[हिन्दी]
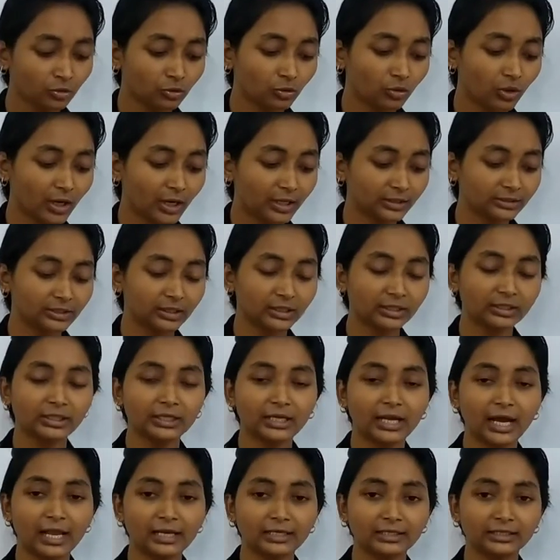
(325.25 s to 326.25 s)
तो अदर
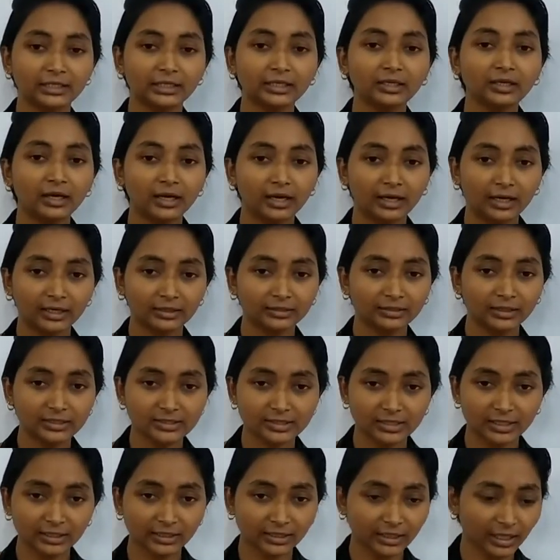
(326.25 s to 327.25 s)
निकालिए अदर
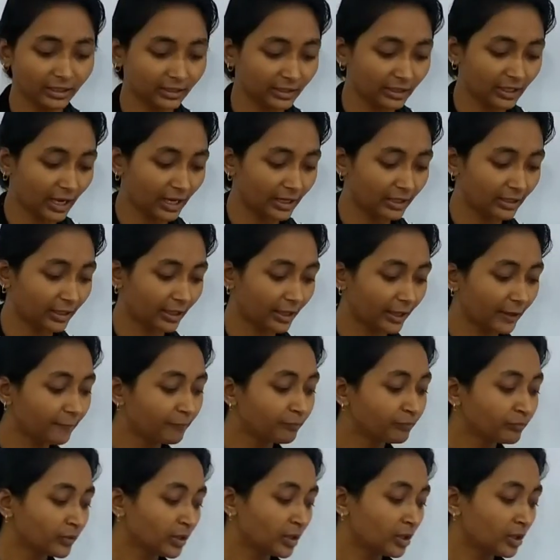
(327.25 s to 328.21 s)
संख्या निकालना है